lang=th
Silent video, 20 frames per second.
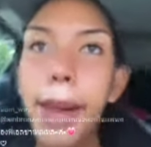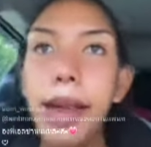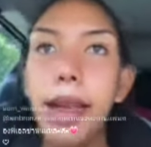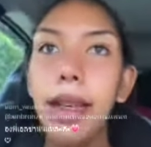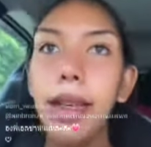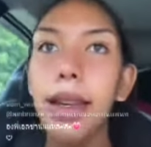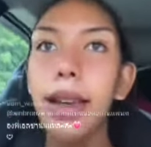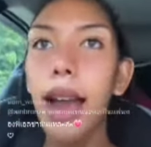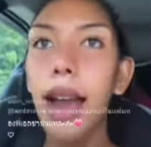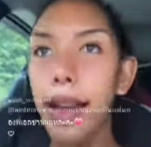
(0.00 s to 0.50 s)

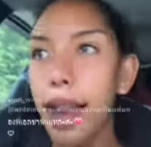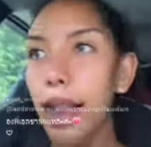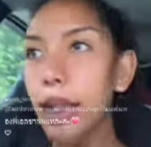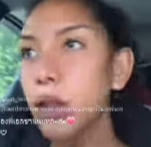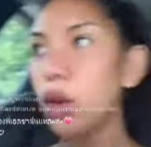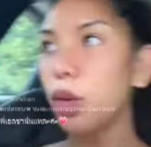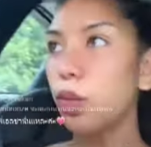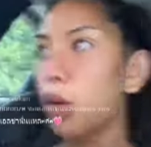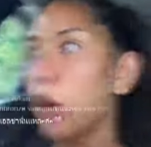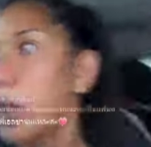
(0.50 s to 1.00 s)
คือการนั่ง
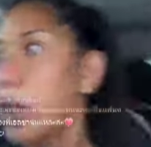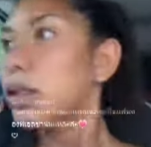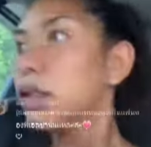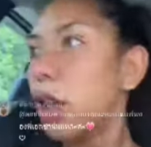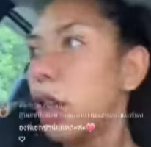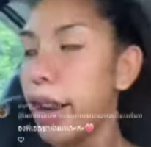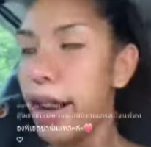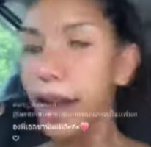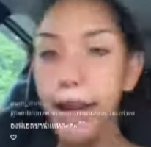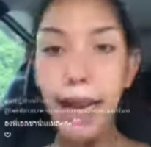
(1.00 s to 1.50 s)
สวดมนต์คือต
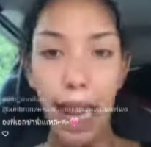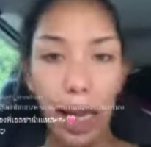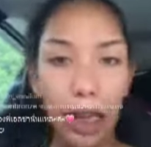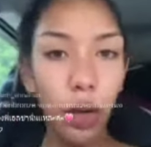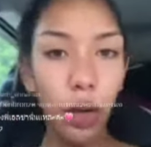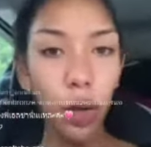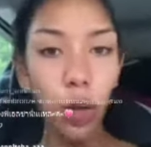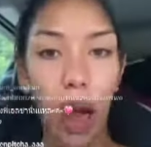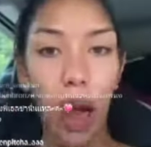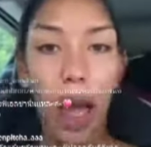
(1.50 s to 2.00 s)
อนนั้นอยาก
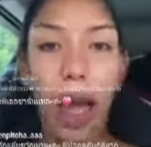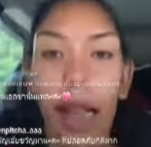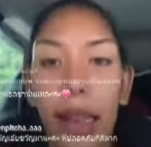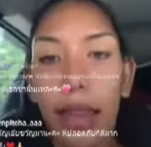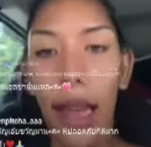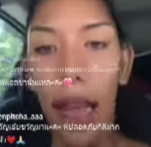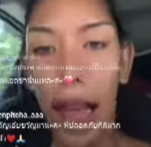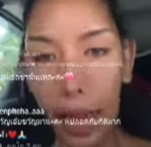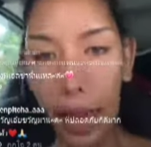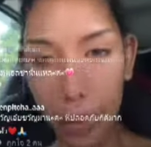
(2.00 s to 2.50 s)
โทรหา
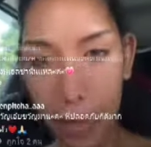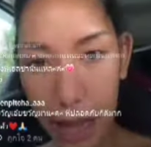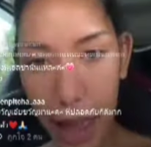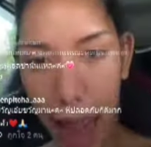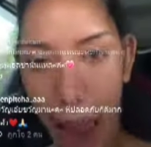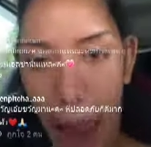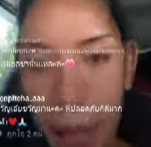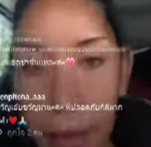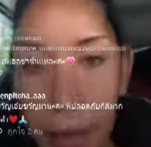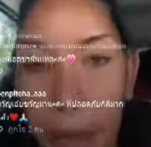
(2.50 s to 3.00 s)
ตากับ
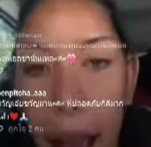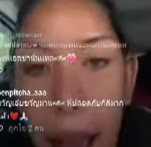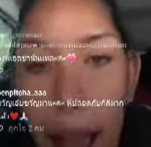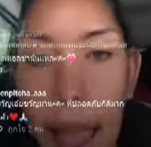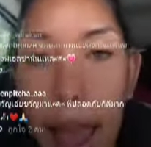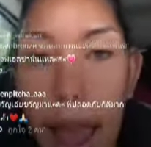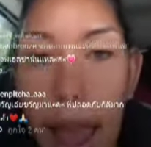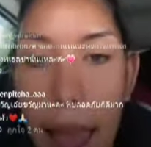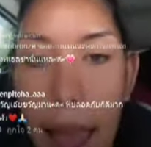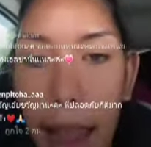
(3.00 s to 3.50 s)
ยาย
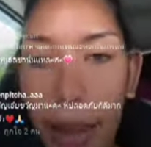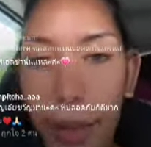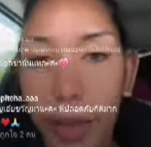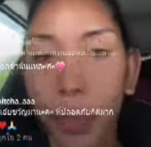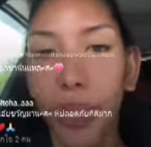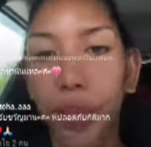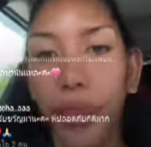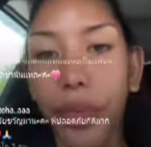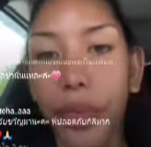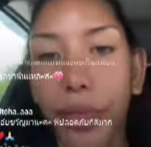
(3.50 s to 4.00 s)
มาก
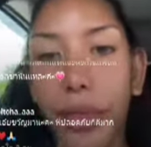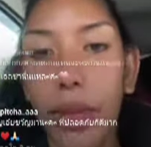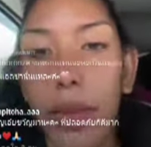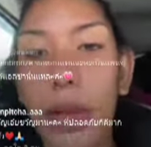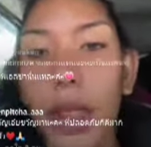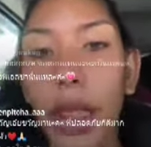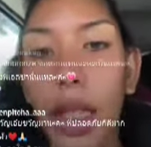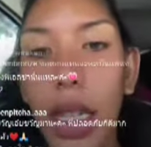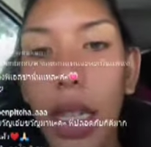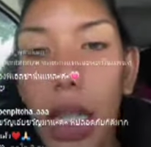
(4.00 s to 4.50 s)

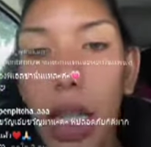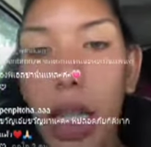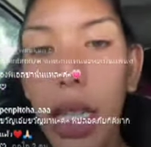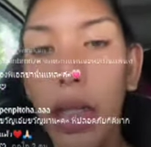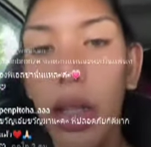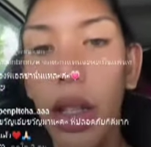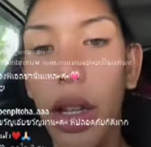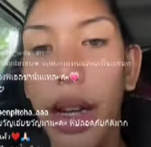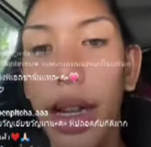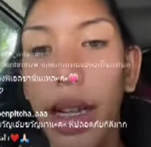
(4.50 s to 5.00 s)

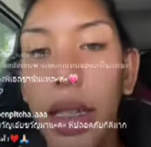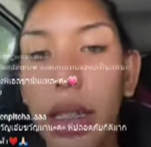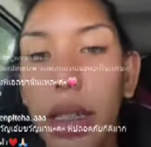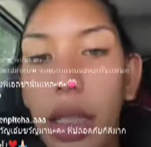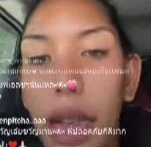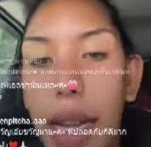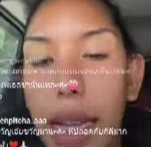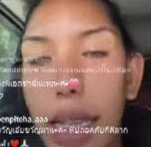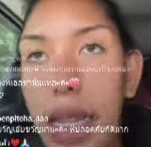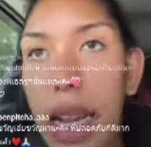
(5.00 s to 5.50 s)
ตอนนั้นคือ
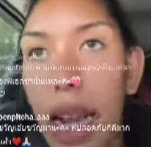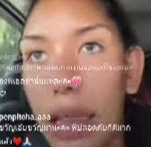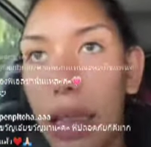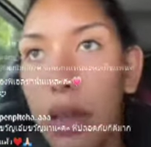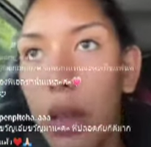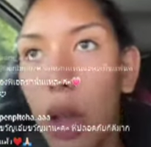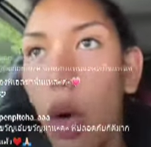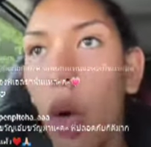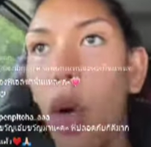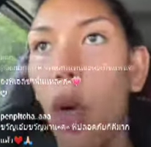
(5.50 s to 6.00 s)
นั้นอยาก
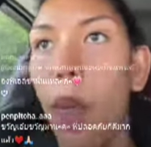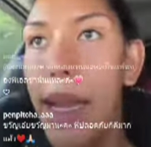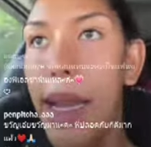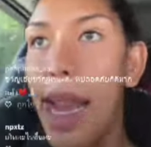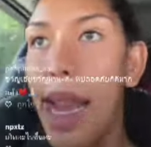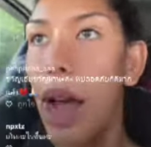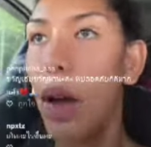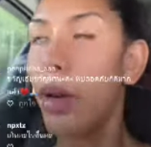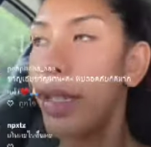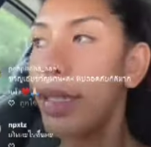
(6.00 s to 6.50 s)
โทรไป
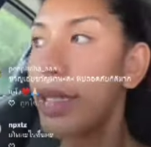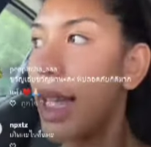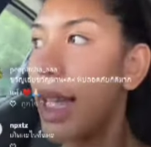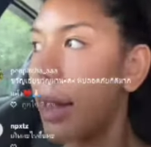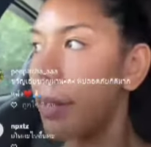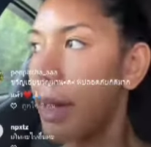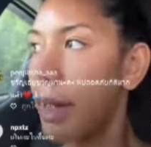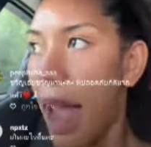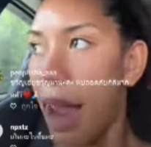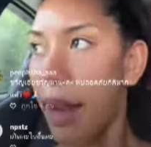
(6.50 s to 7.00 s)
เล่าให้ตากั
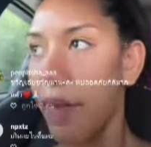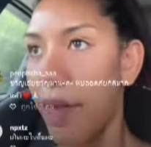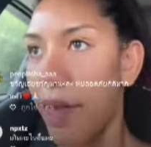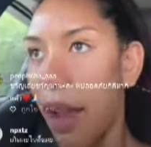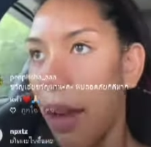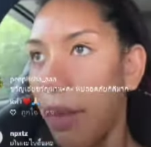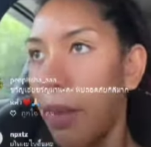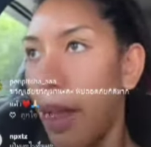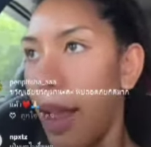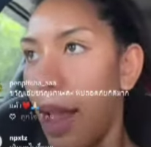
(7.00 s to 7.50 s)
บยายฟั
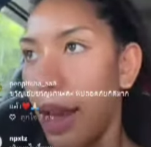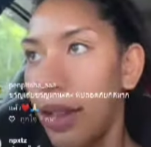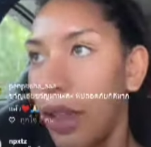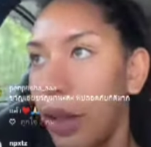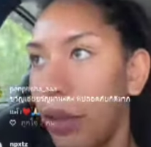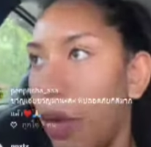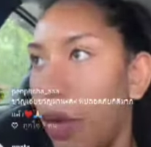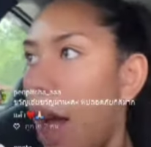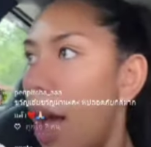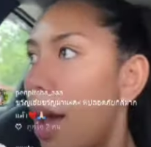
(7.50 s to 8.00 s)
งมากเลย
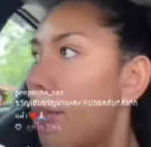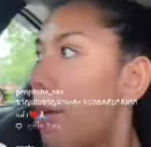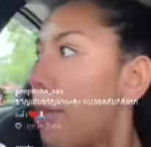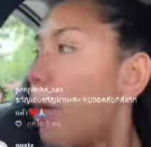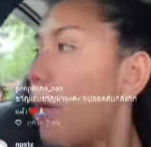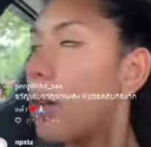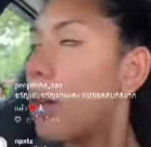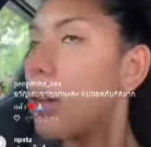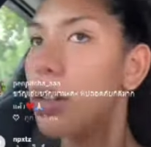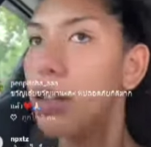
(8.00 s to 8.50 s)
ว่าแบบ
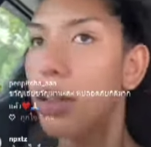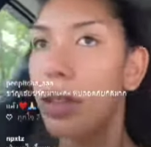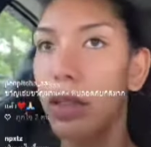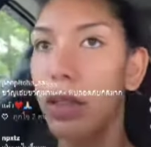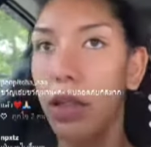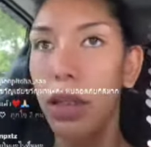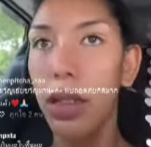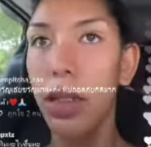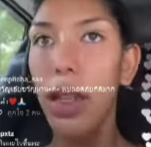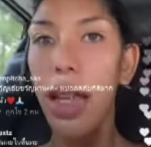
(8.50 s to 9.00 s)
ว่า เออ
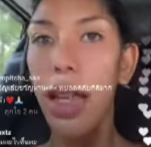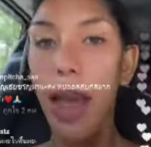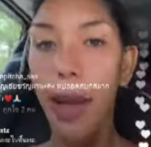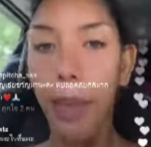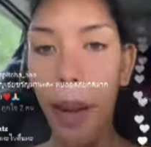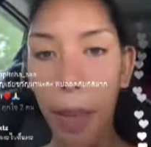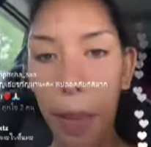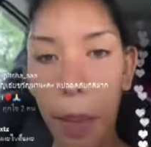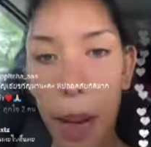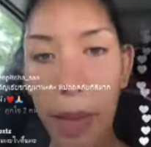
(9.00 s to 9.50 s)

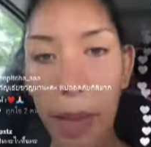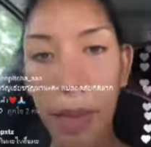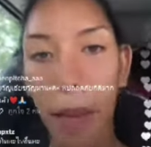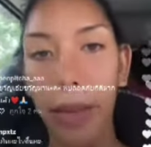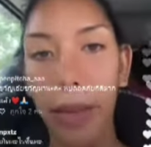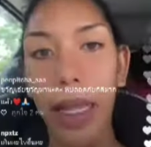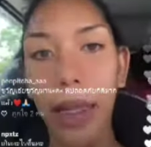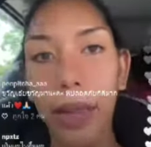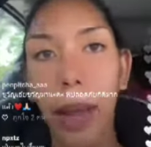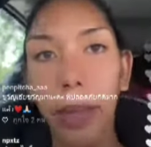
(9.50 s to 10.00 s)
มันเป็นแบบ
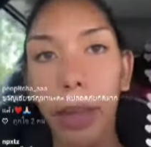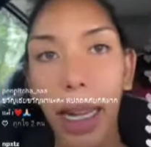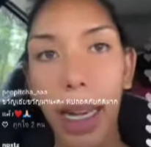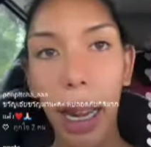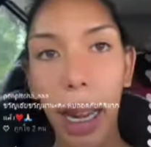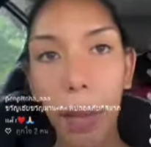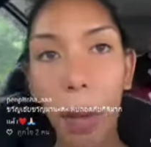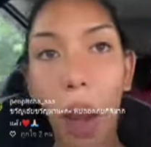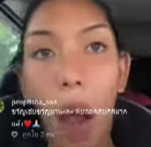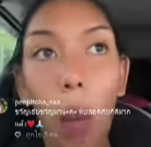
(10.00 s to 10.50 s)
นี้แบบนี้
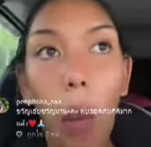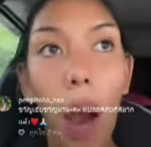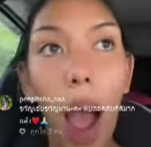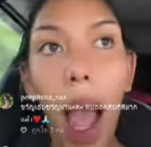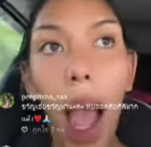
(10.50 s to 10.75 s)
นะเพราะว่า